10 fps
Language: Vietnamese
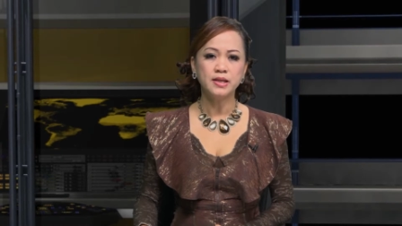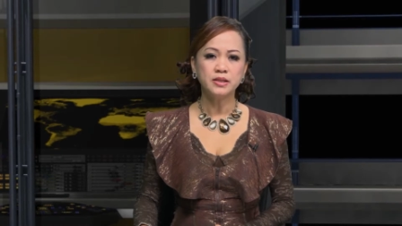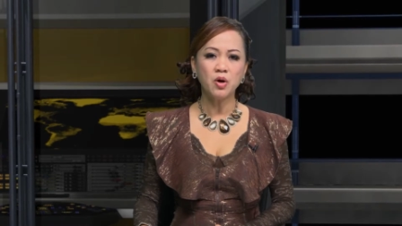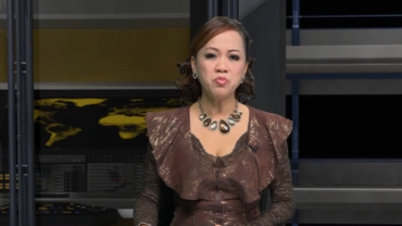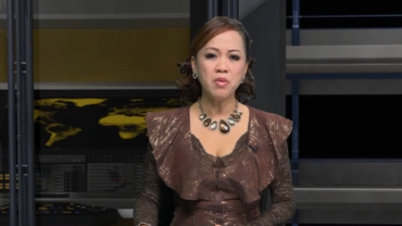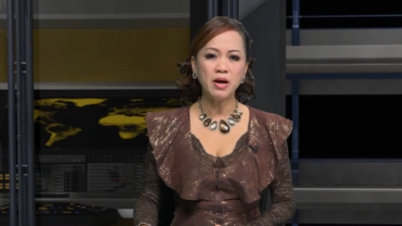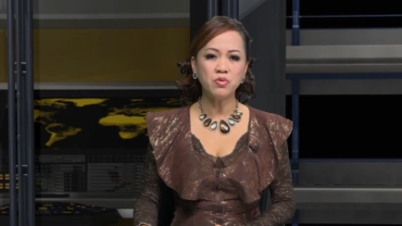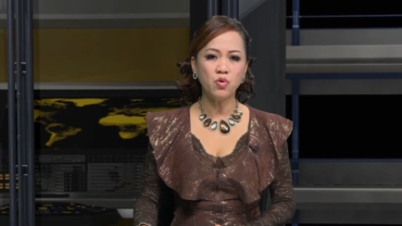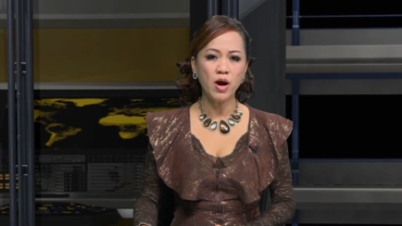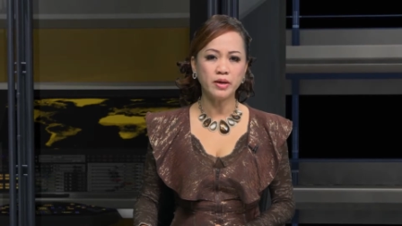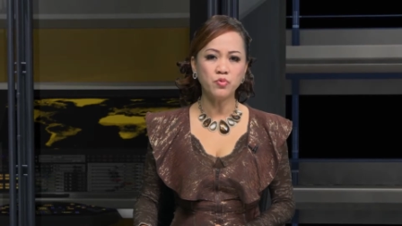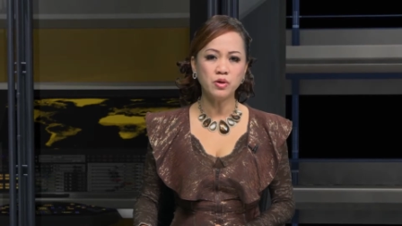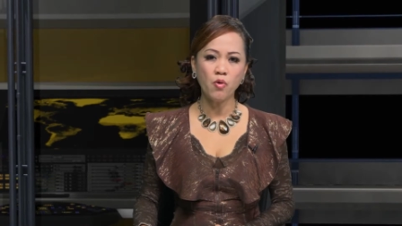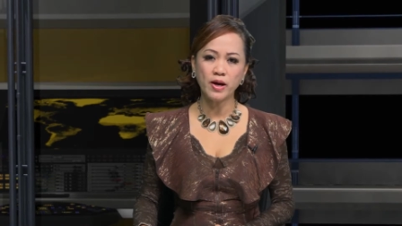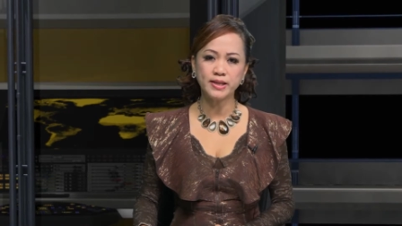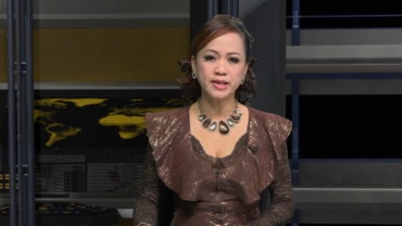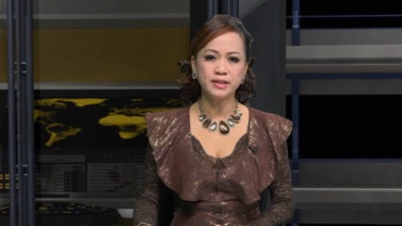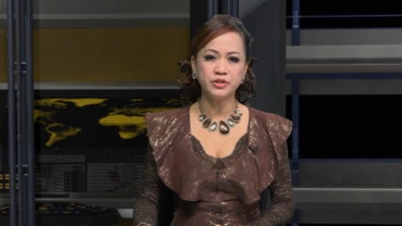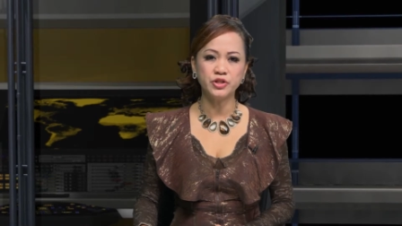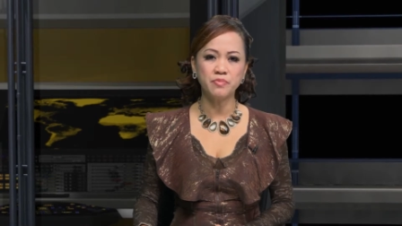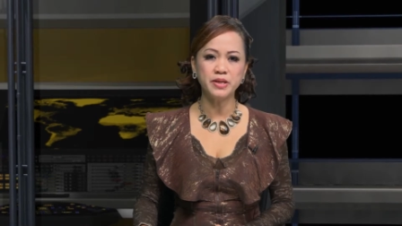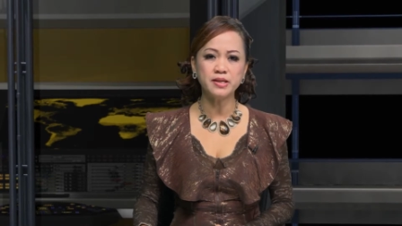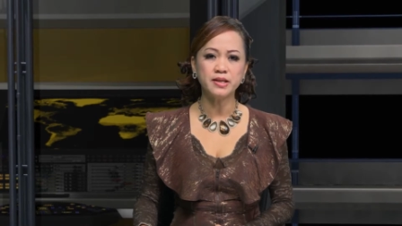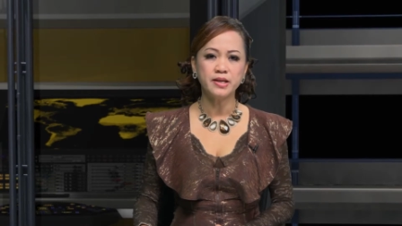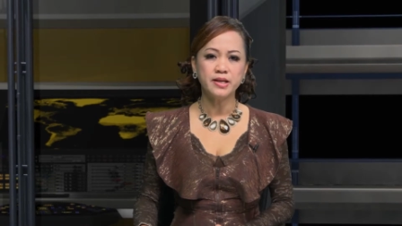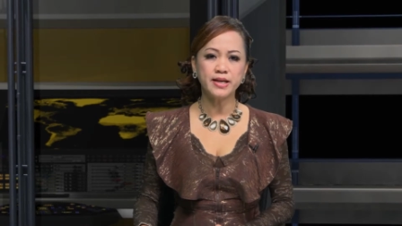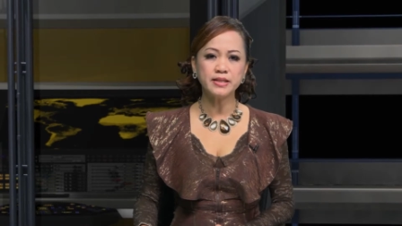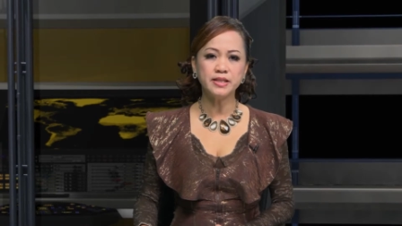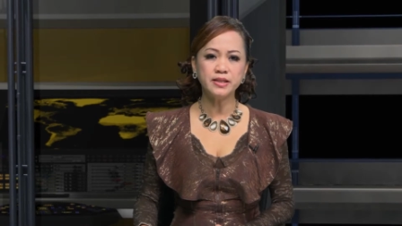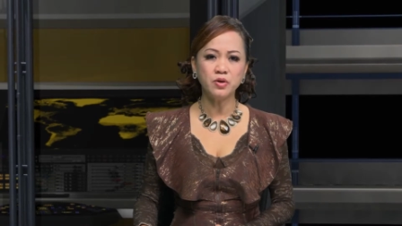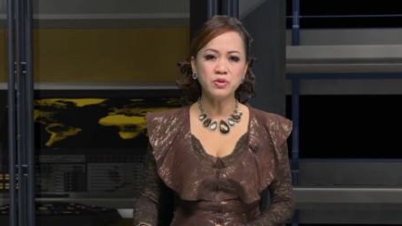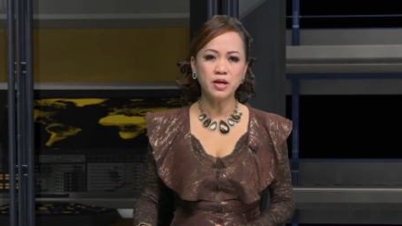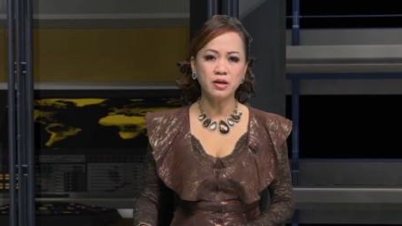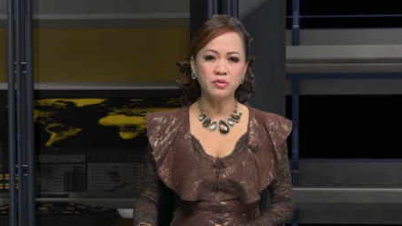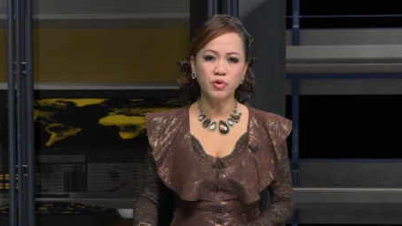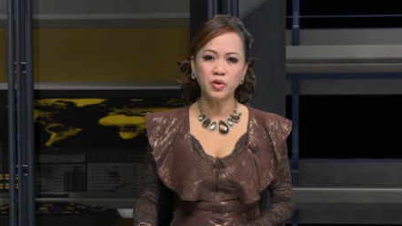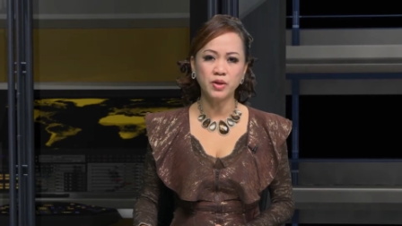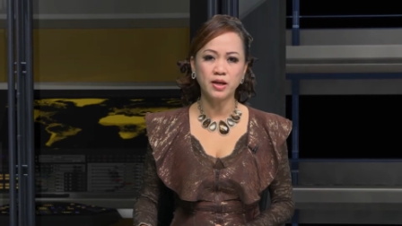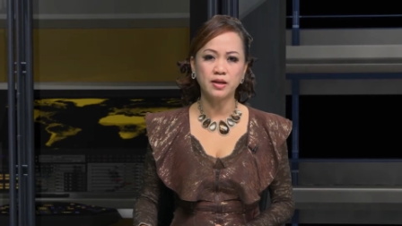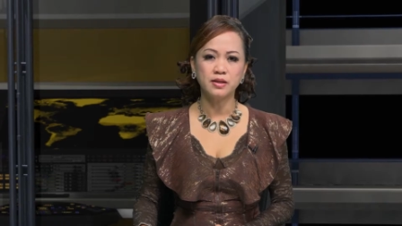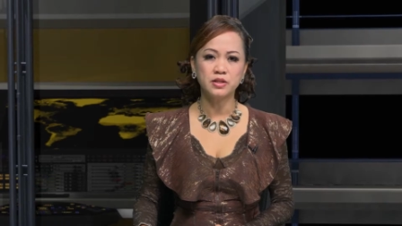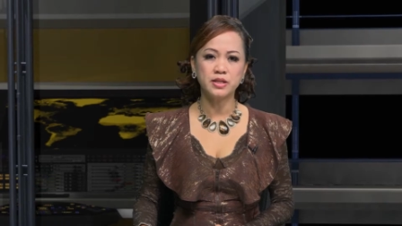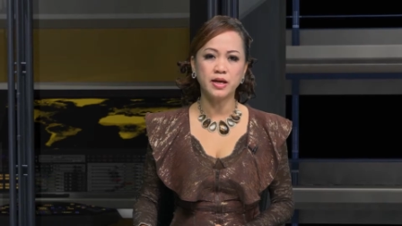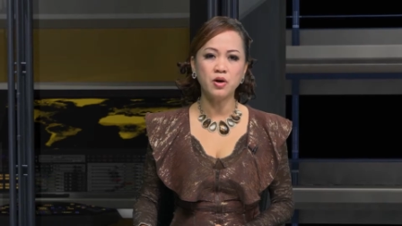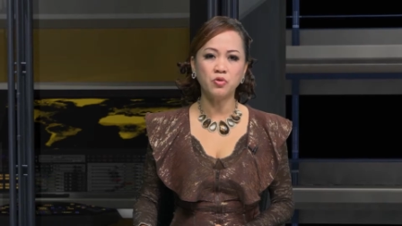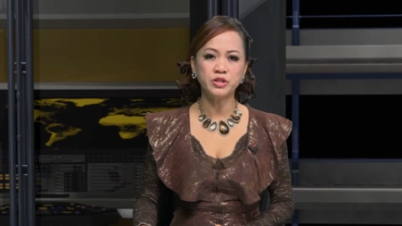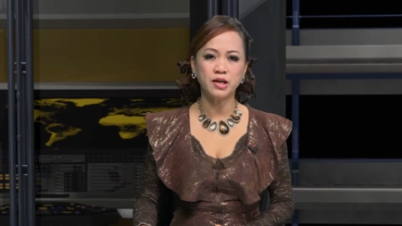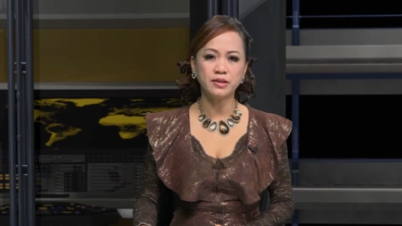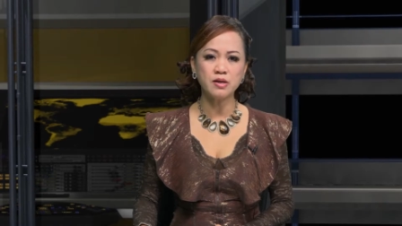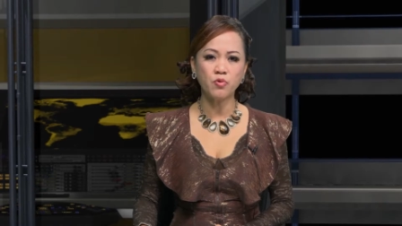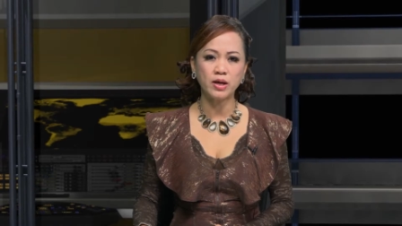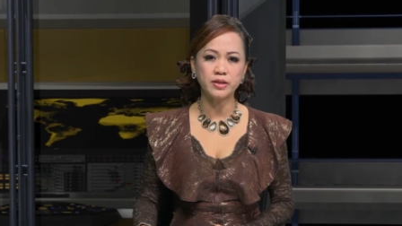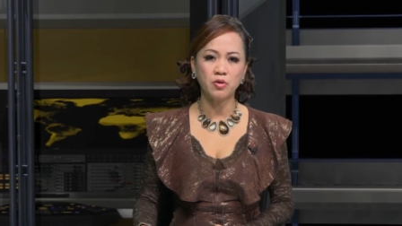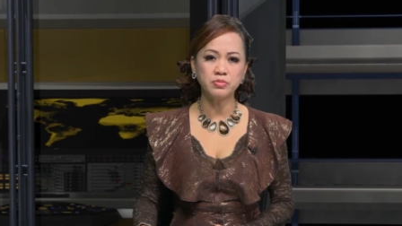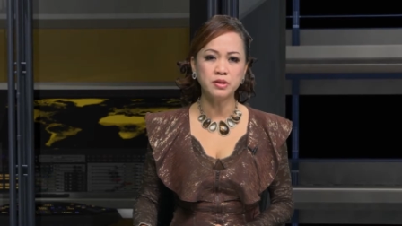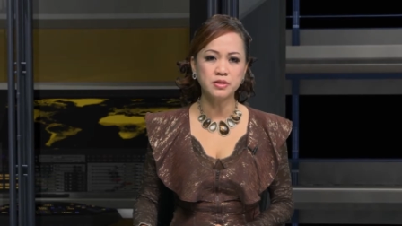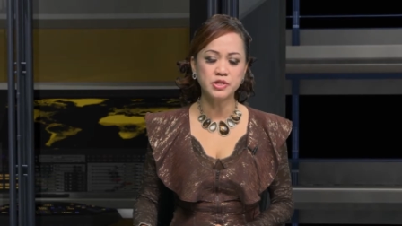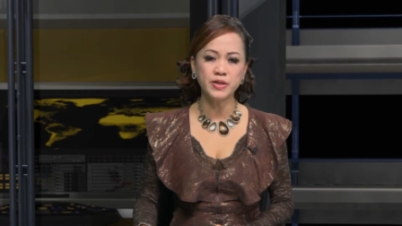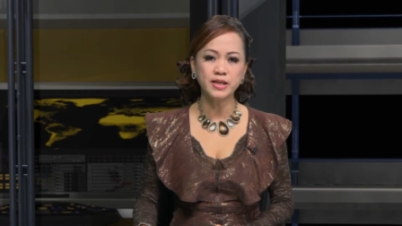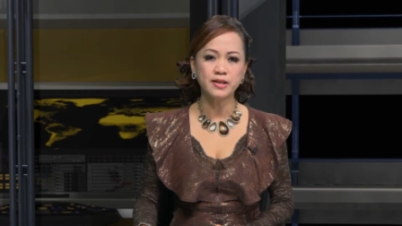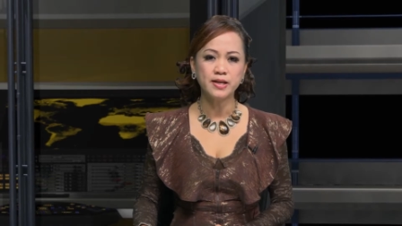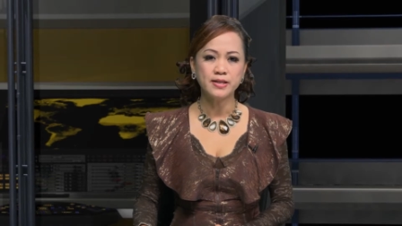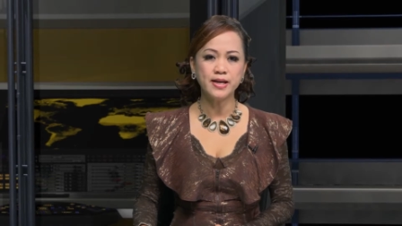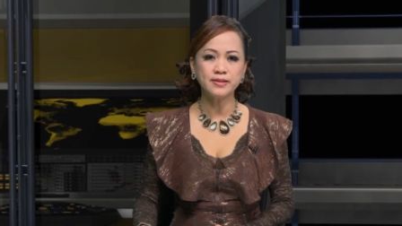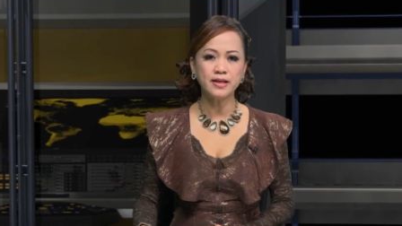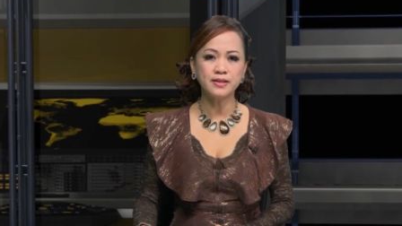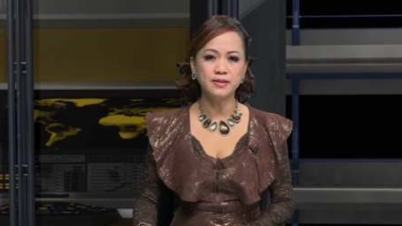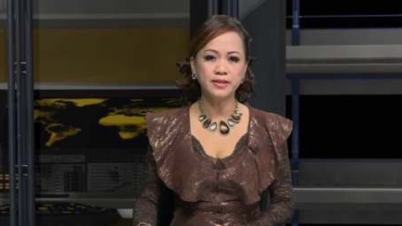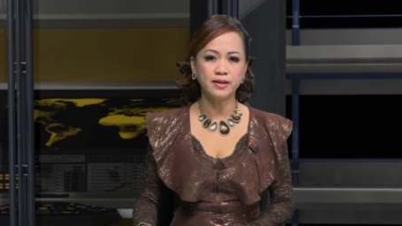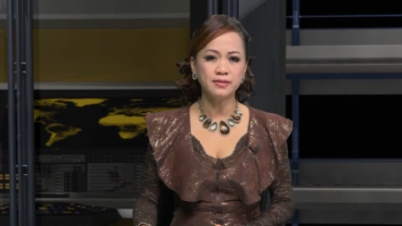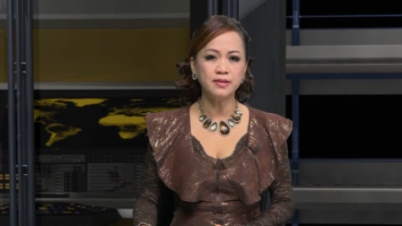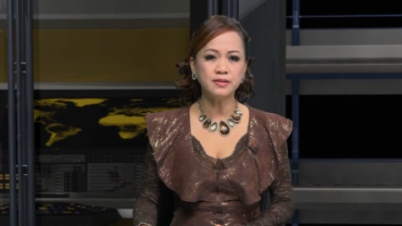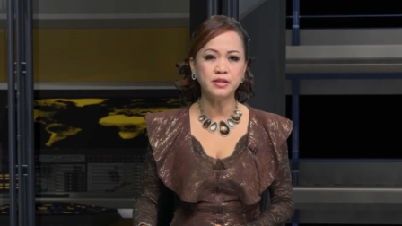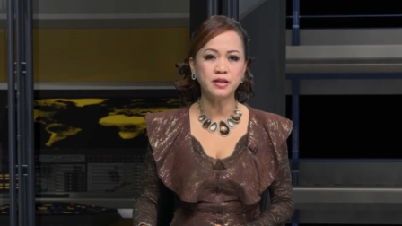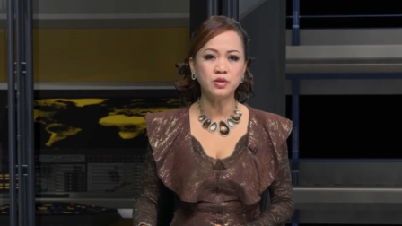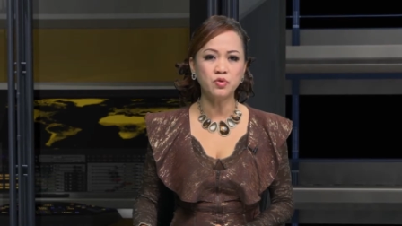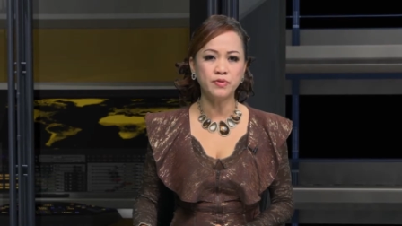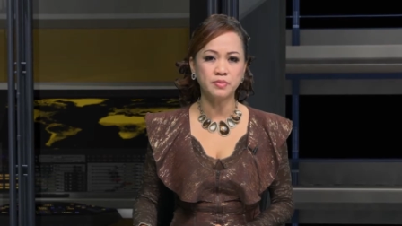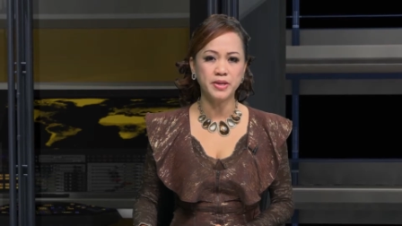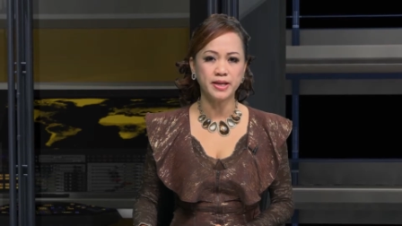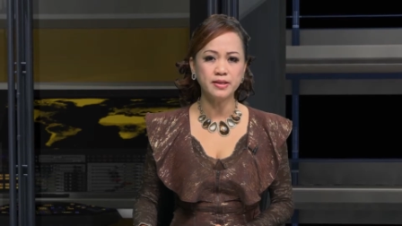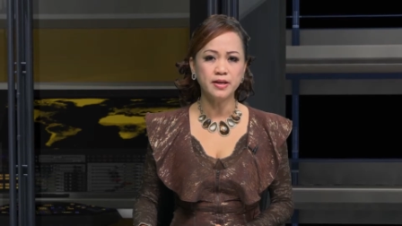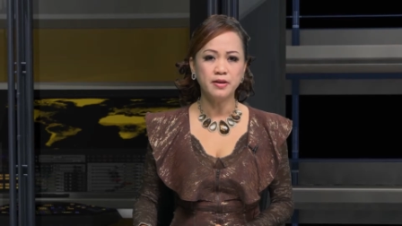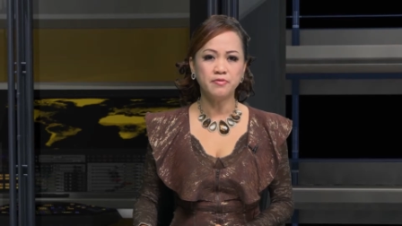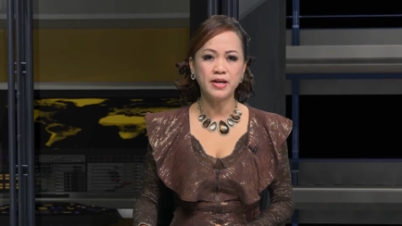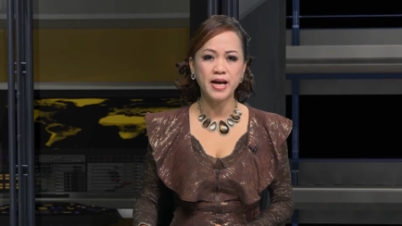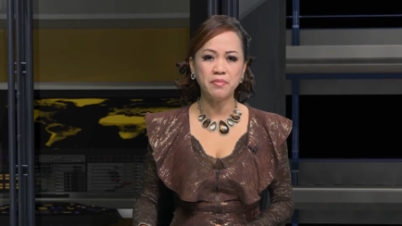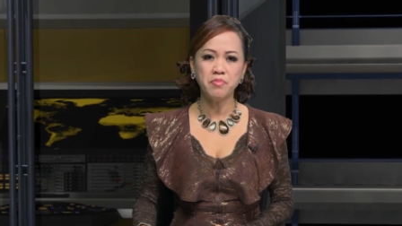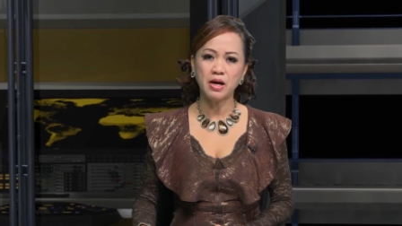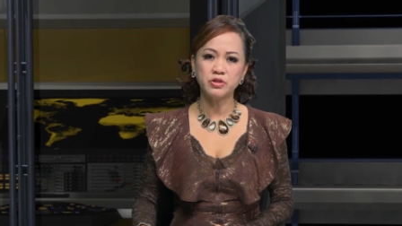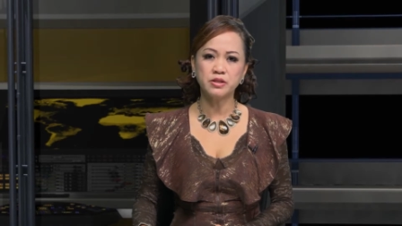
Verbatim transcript: Thông báo của Hải quân Hoa Kỳ cho biết các chiến đấu cơ Growler sẽ hỗ trợ các hoạt động thường xuyên để tăng cường nhận thức trên khu vực biển và đảm bảo sự